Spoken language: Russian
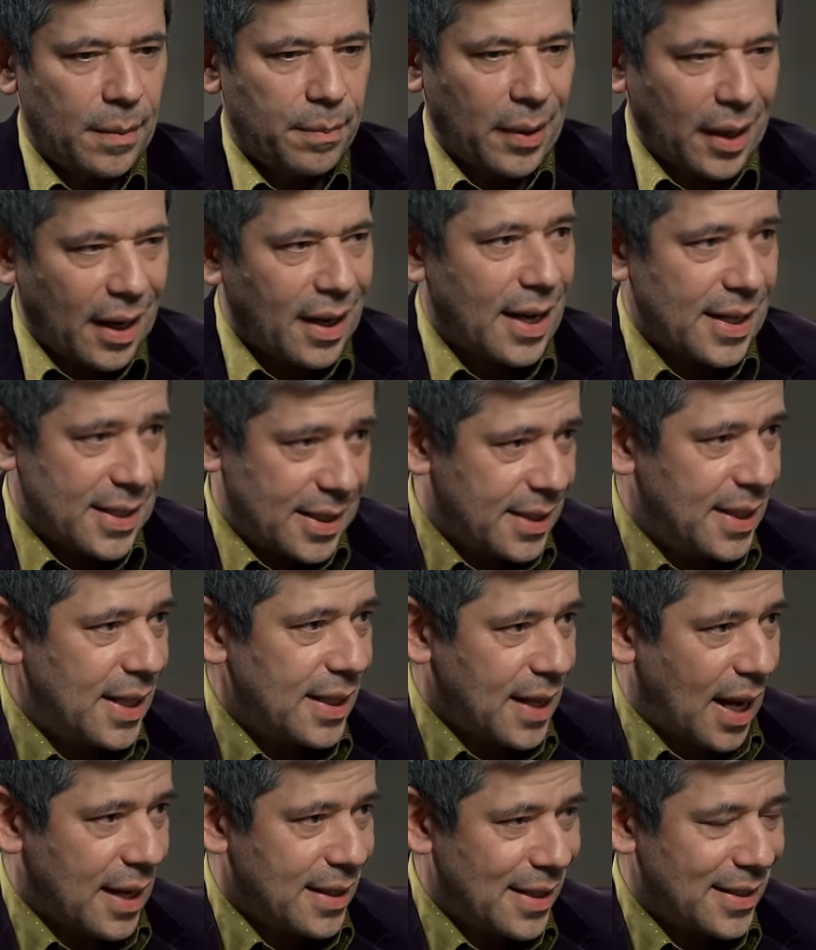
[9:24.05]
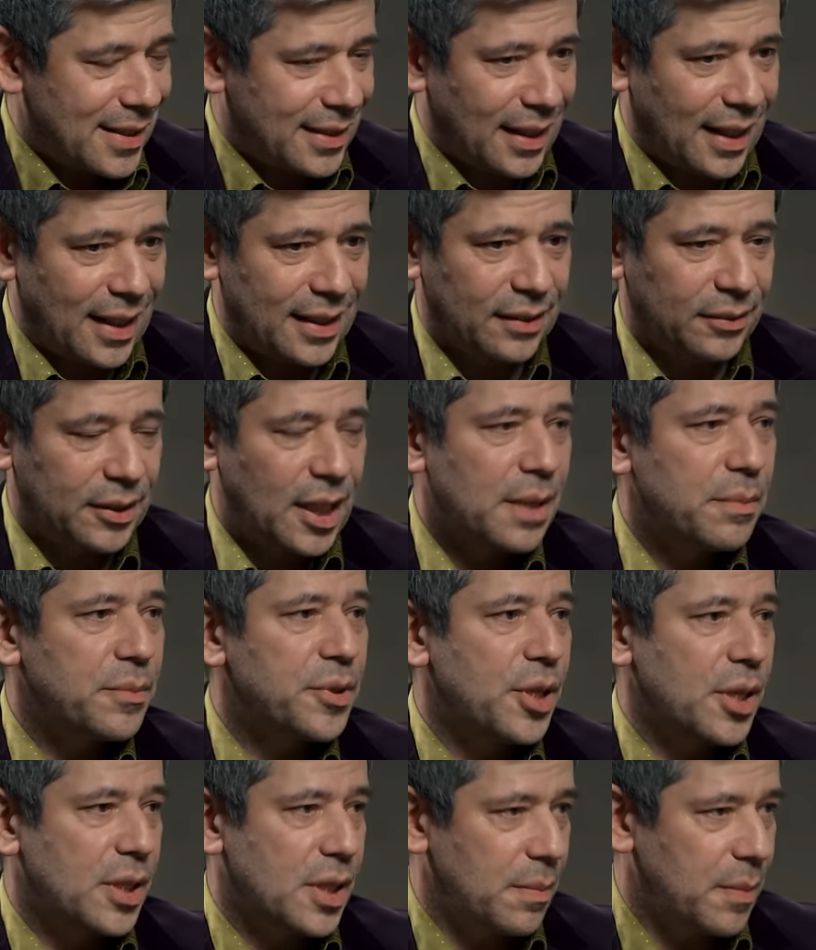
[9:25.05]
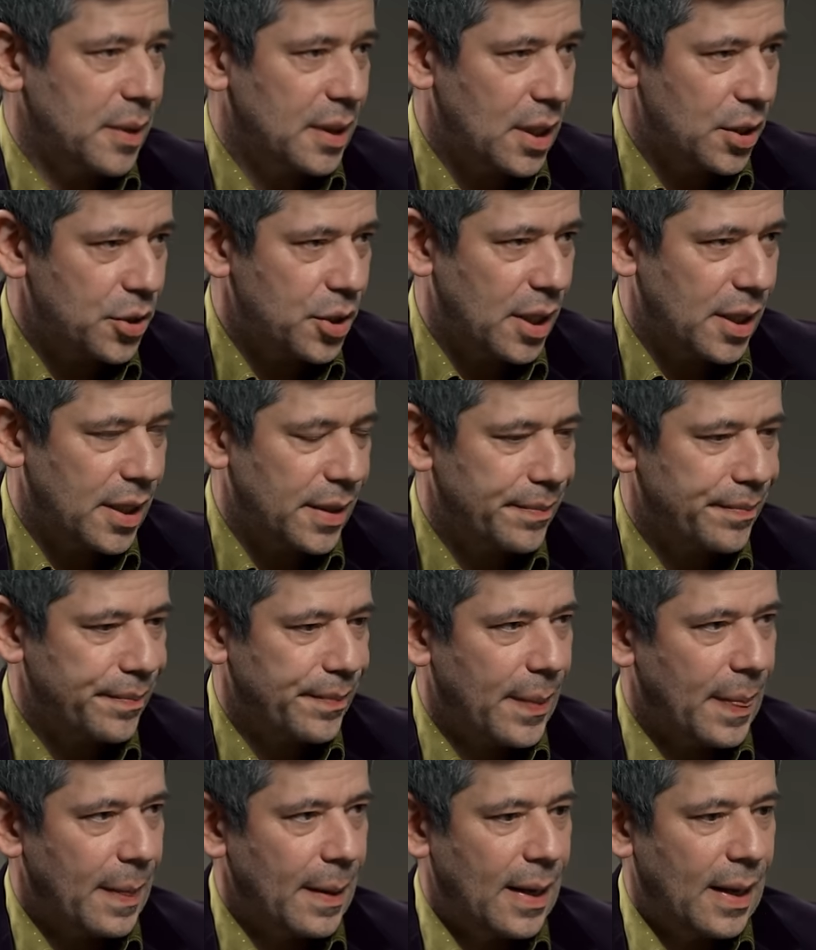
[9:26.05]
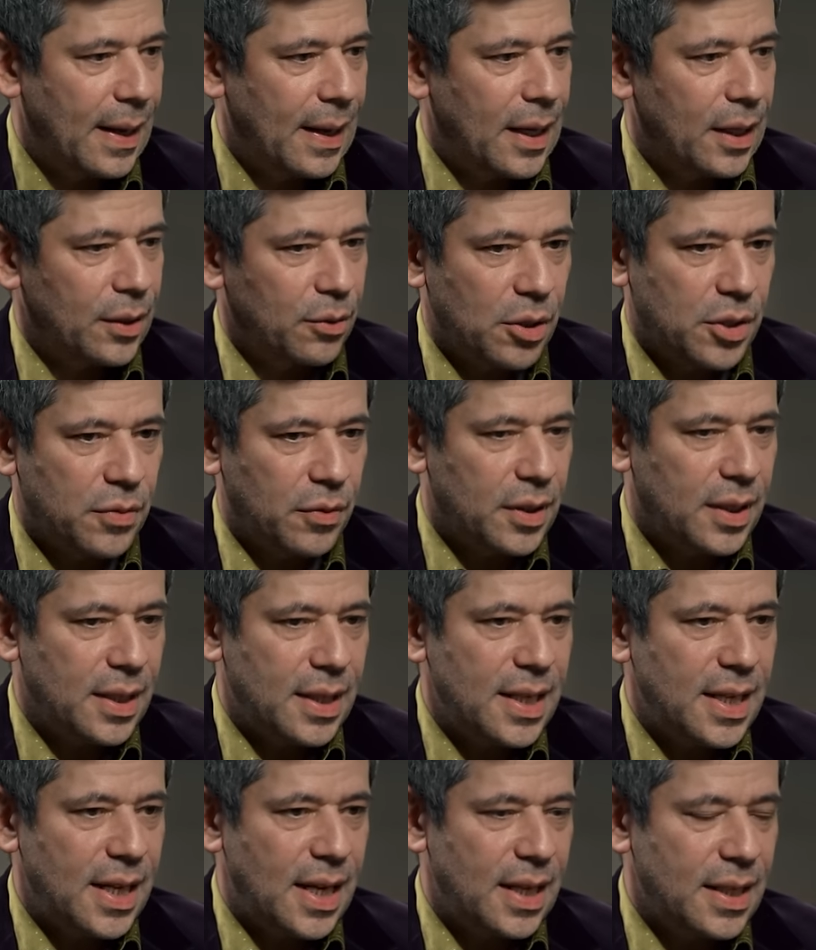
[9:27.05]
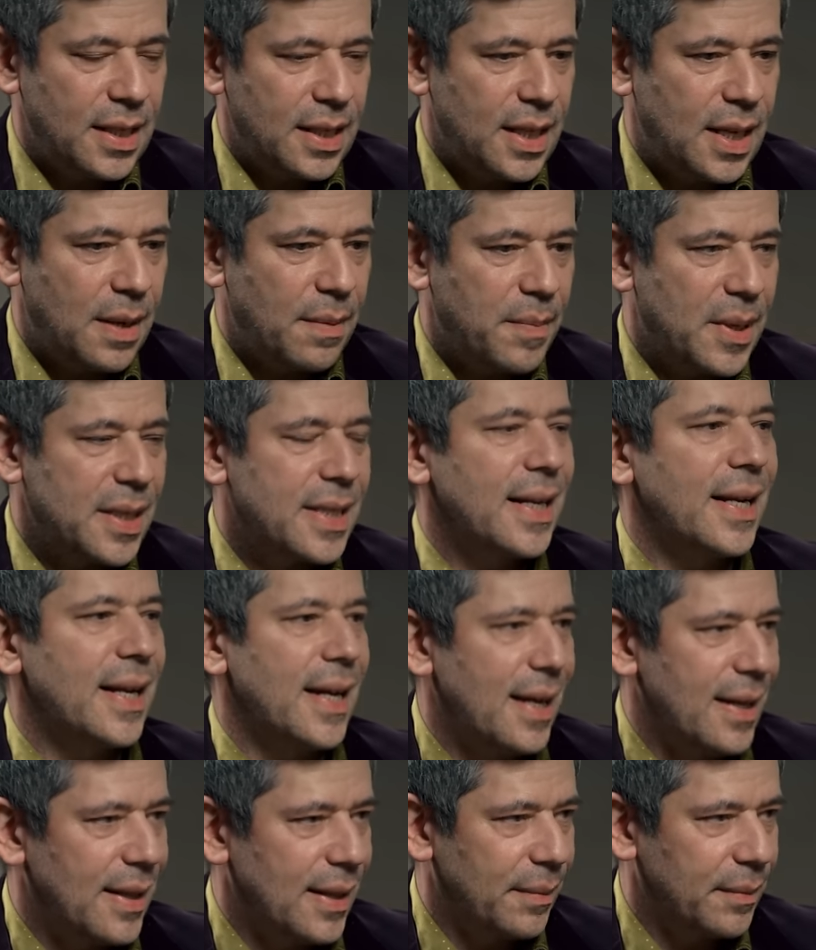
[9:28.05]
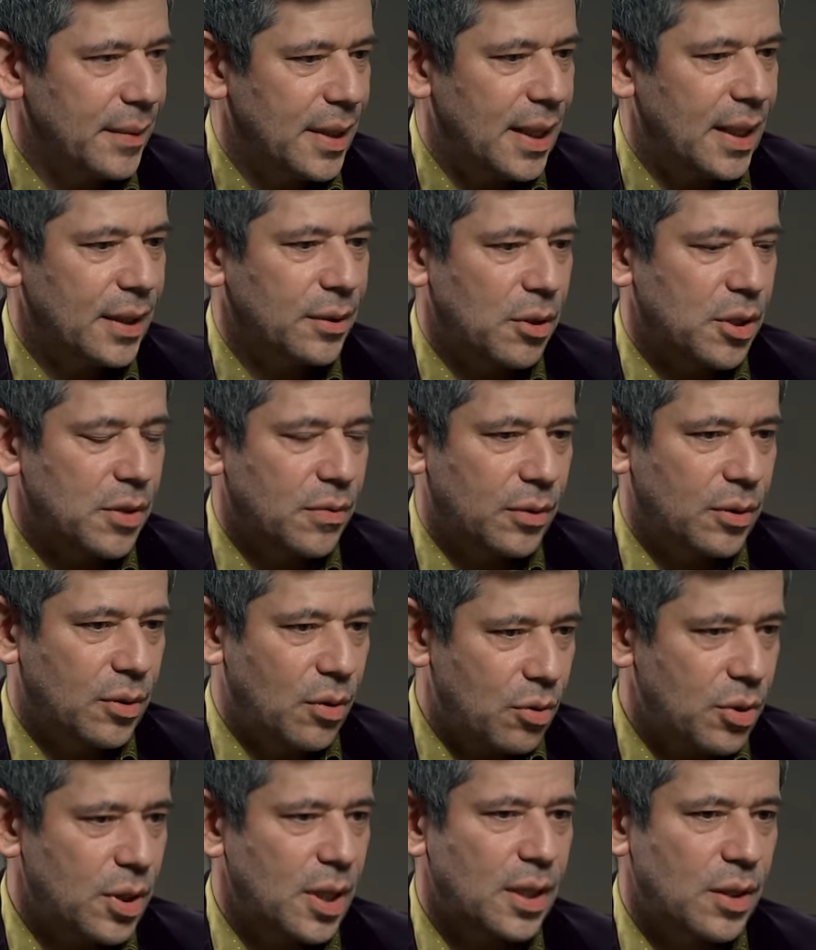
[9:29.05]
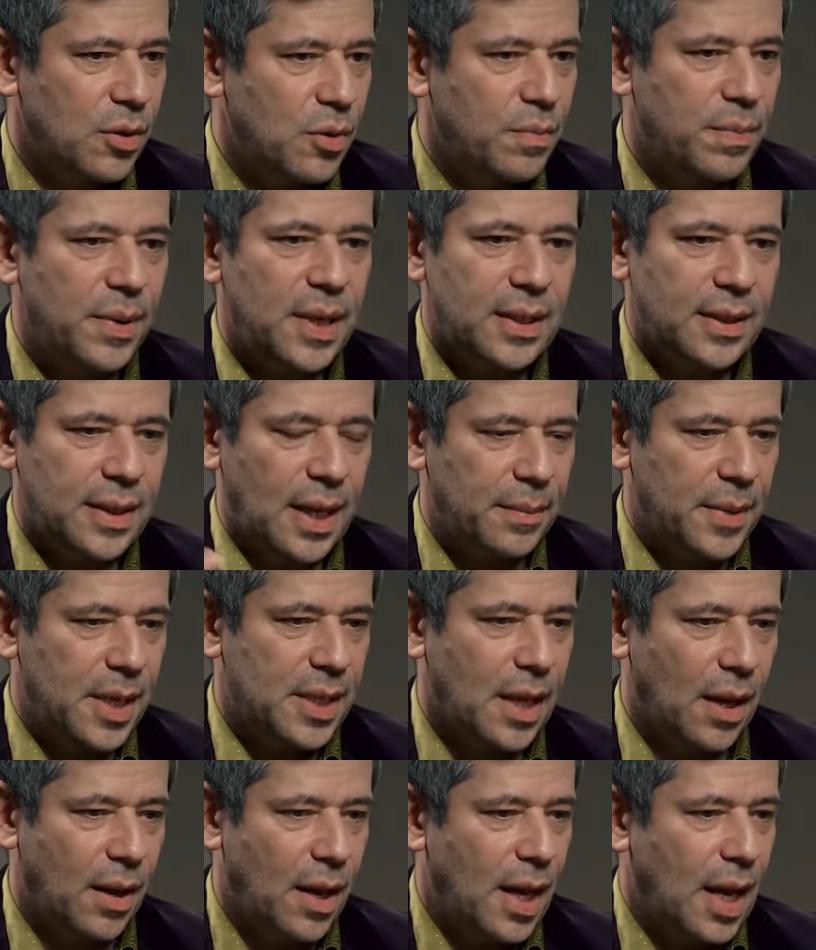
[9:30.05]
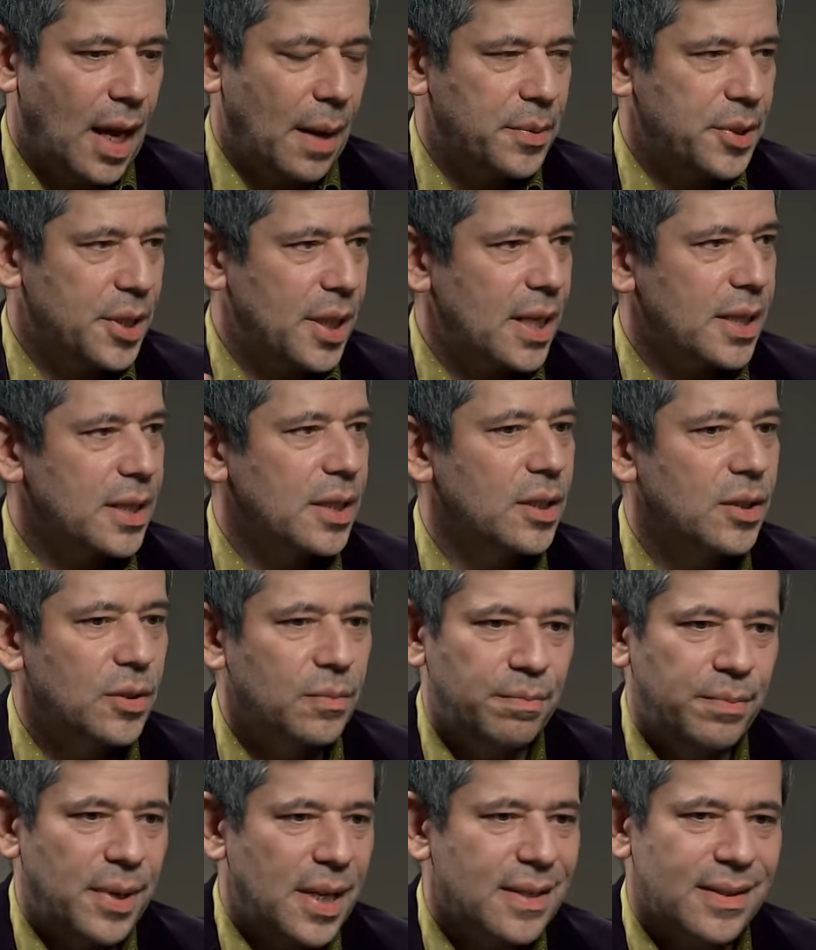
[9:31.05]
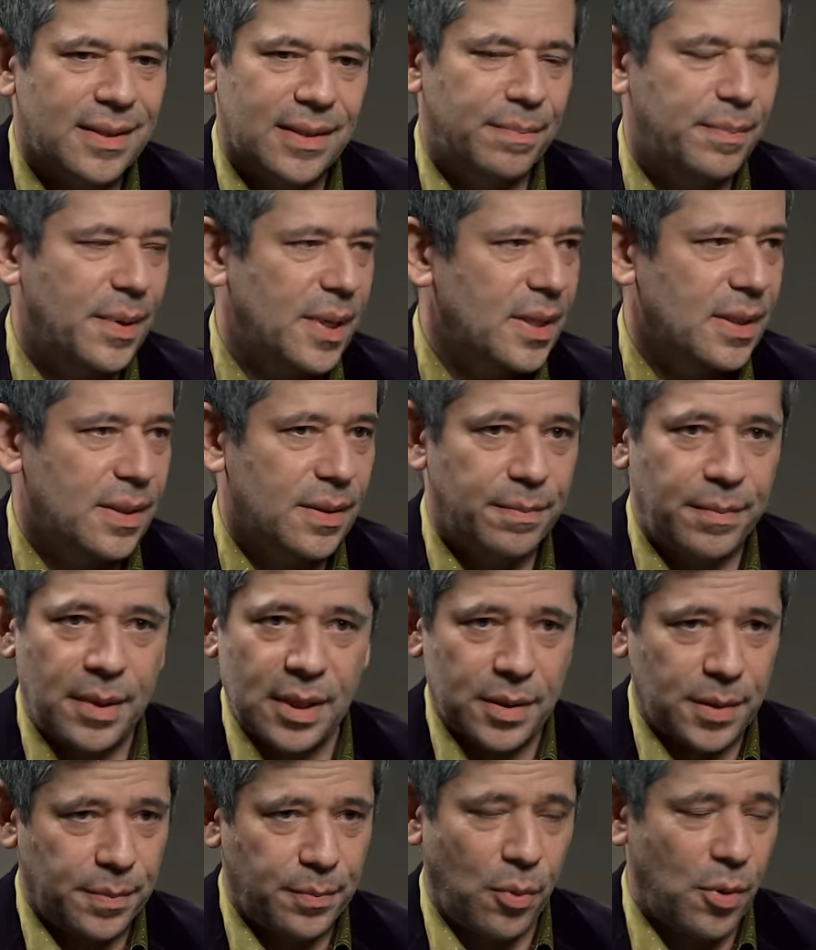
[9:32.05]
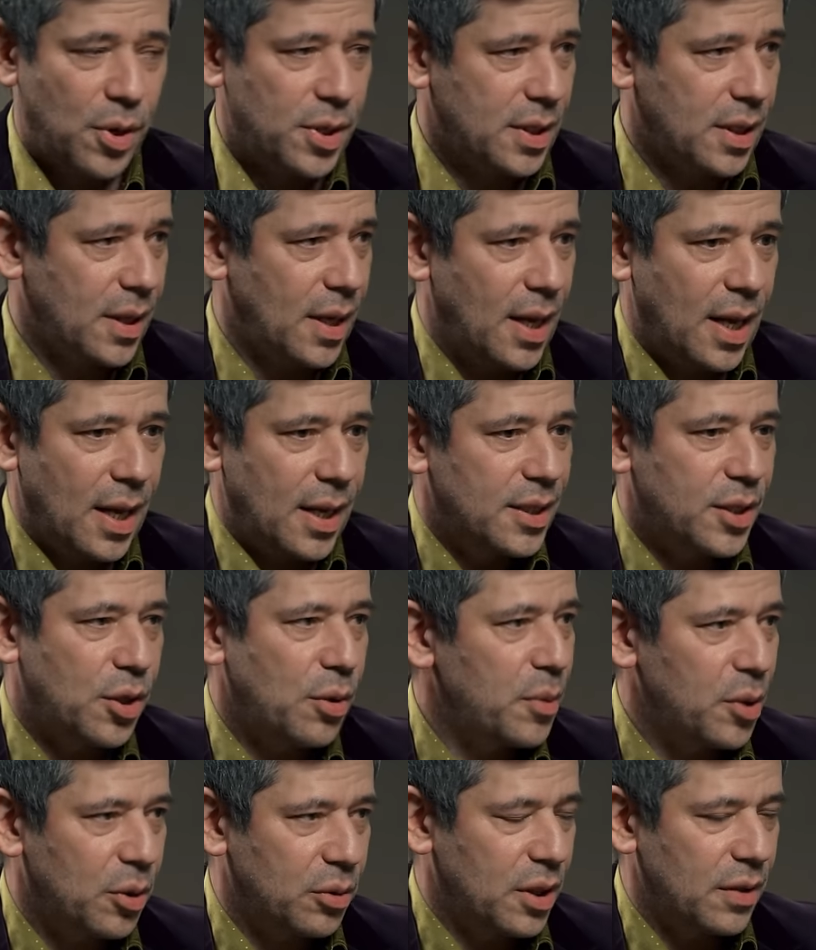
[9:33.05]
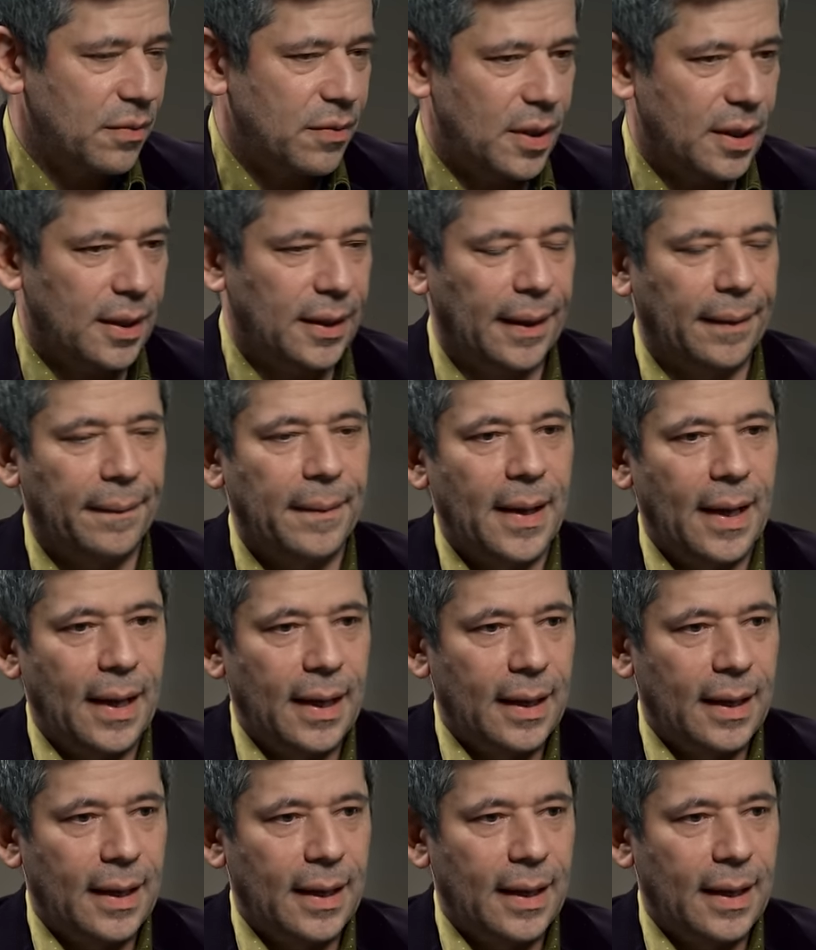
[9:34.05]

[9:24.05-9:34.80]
прорасти, как ни странно, вот этим чистым отношением то есть вот не, не материальным, да, то есть вот дружить, любить, там, не знаю, общаться без, без, без поиска сиюминутной выгоды.